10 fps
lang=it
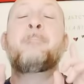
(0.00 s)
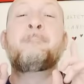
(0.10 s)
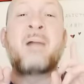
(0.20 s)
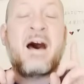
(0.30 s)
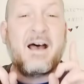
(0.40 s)

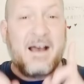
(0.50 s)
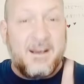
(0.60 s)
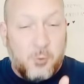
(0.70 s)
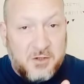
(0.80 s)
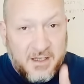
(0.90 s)
ma
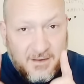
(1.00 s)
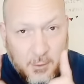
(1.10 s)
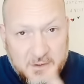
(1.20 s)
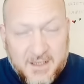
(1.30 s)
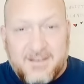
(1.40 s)
udite
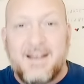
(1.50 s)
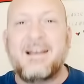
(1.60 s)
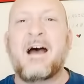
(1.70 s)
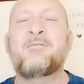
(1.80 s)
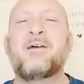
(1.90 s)
udite
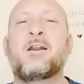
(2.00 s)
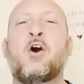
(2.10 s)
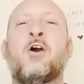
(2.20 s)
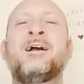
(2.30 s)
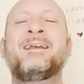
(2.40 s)
la
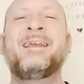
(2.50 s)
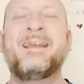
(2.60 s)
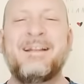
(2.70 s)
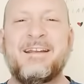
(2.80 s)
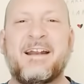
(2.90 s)
farò
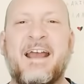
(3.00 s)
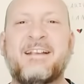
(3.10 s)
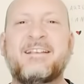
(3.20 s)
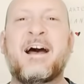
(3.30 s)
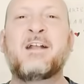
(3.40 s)
in
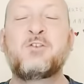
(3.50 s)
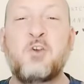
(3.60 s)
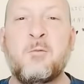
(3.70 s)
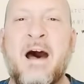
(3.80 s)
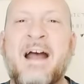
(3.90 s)
diretta
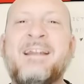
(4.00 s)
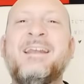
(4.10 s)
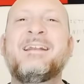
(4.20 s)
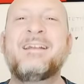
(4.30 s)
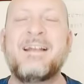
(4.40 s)

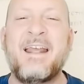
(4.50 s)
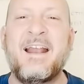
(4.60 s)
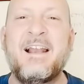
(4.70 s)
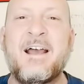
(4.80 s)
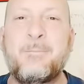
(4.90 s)
domani
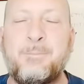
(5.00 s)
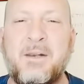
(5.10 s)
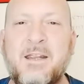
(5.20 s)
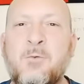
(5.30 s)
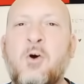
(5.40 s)
nel
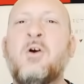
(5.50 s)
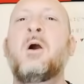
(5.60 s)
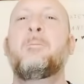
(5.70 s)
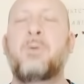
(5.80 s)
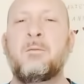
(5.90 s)

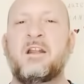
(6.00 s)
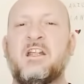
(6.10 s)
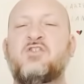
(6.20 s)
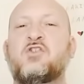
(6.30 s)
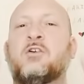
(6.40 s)
primo
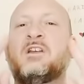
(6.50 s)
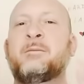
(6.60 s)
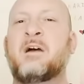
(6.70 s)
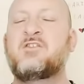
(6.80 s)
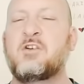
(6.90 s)
pomeriggio. I
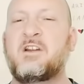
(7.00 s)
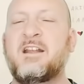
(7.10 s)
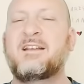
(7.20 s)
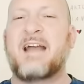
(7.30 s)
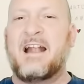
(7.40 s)
maggiori
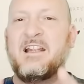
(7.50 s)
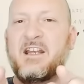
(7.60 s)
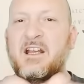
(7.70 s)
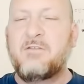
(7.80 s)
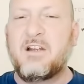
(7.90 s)

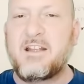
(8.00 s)
dettagli ve li